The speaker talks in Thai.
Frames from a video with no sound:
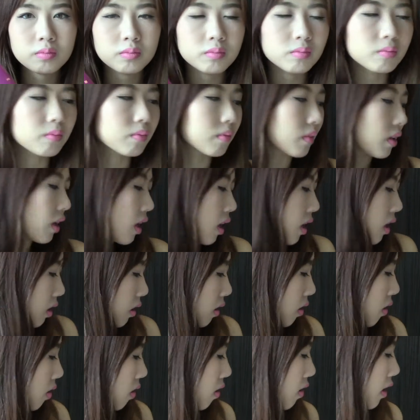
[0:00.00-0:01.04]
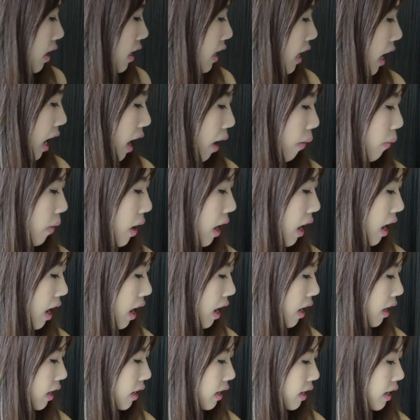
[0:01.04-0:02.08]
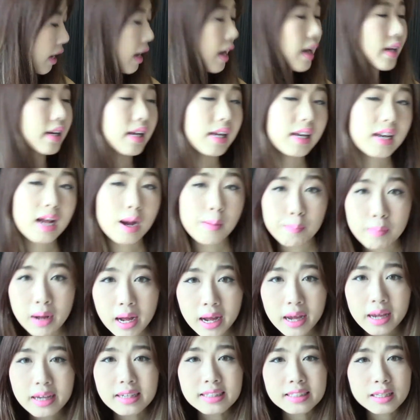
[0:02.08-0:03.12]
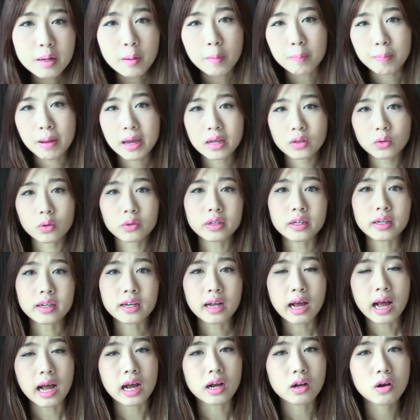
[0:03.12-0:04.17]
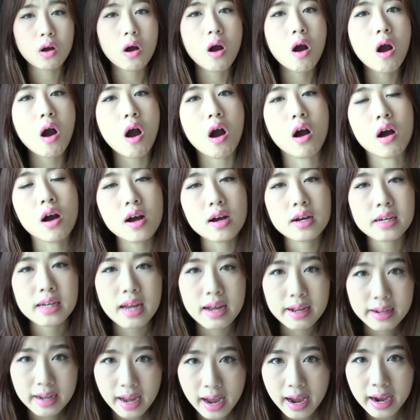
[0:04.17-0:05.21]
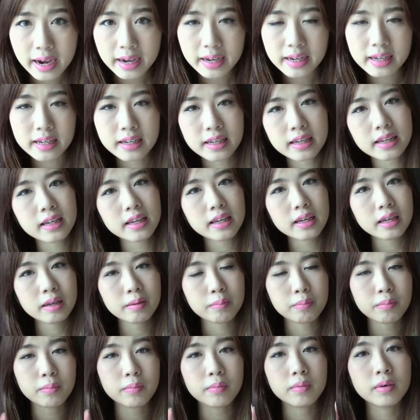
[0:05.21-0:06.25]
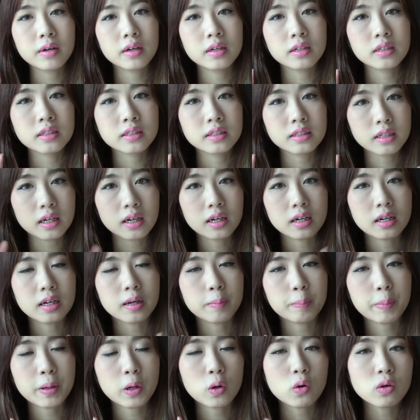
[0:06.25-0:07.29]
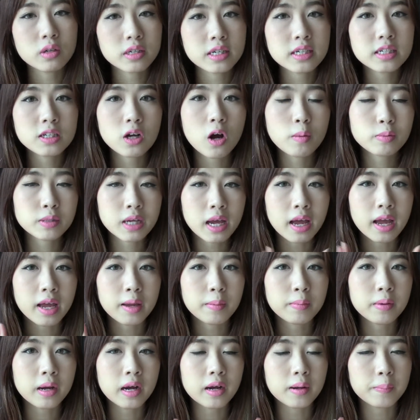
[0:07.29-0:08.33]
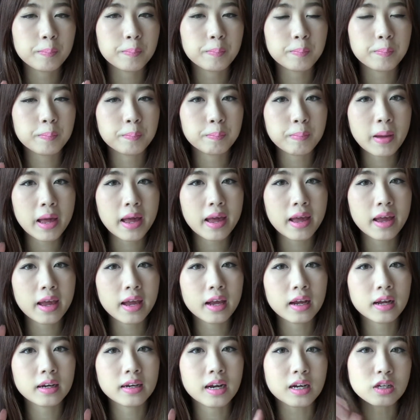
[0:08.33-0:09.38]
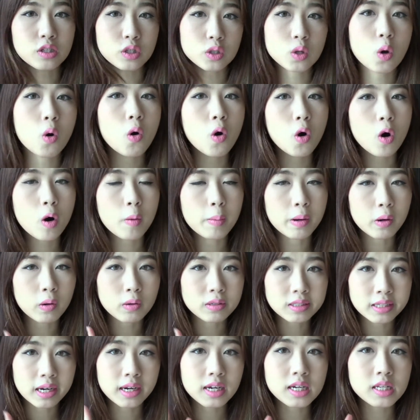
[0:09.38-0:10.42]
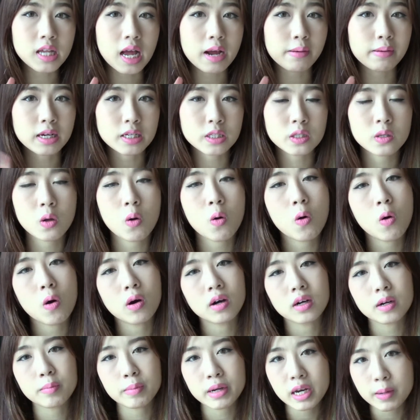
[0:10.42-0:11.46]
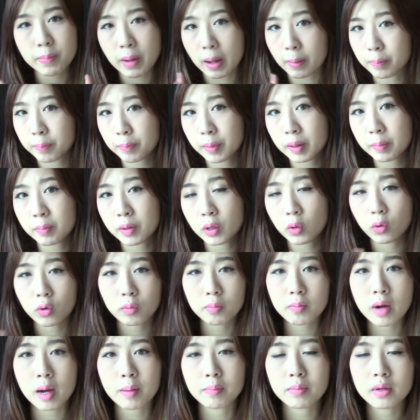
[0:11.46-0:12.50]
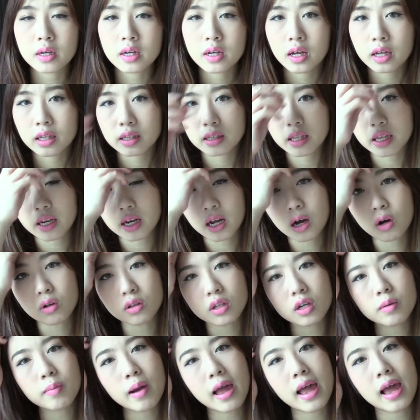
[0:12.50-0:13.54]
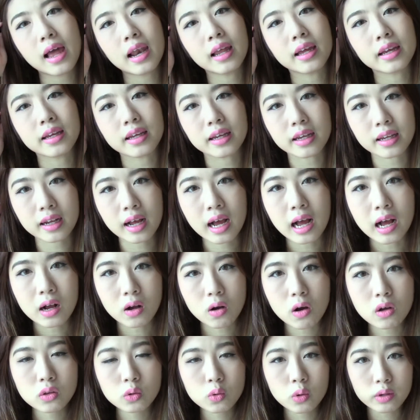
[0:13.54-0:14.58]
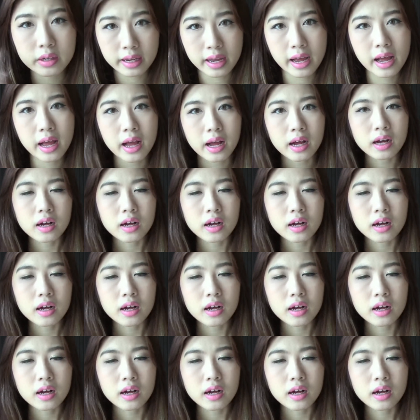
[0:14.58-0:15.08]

อืมก็ถ้าถามว่าแนะนำไม้สอดแป้งตัวนี้นะคะ ก็ถ้าใครที่เอ่อเป็นคนที่ชอบใช้แบบแป้งดักสโตร์เป็นคนใช้เครื่องอ่างดักสโตร์คือไม่ได้แบบเป็นมนุษย์แบบติดเคาน์เตอร์แบรนด์อะไรอย่างนี้นะคะก็ตัวเนี้ย